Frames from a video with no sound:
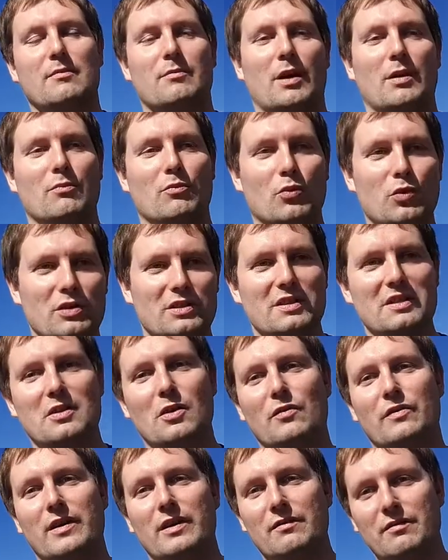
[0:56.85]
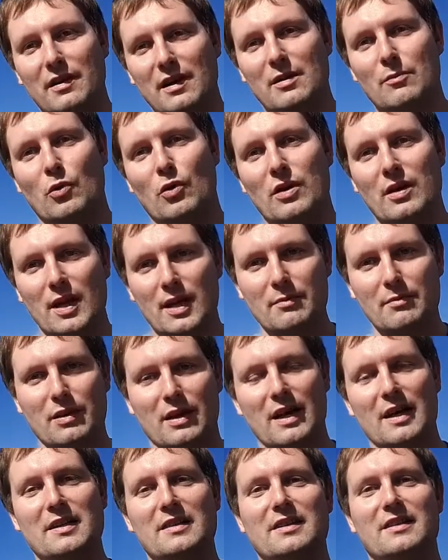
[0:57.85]
man muss sich auf jeden Fall im
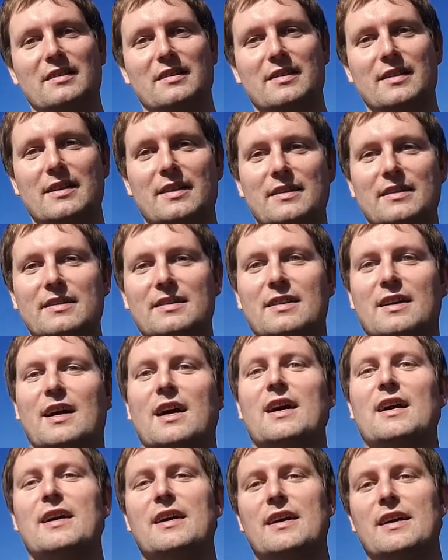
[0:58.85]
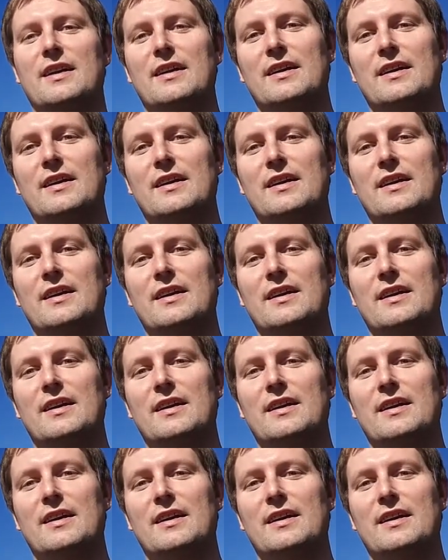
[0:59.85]
Online-Bereich in den drei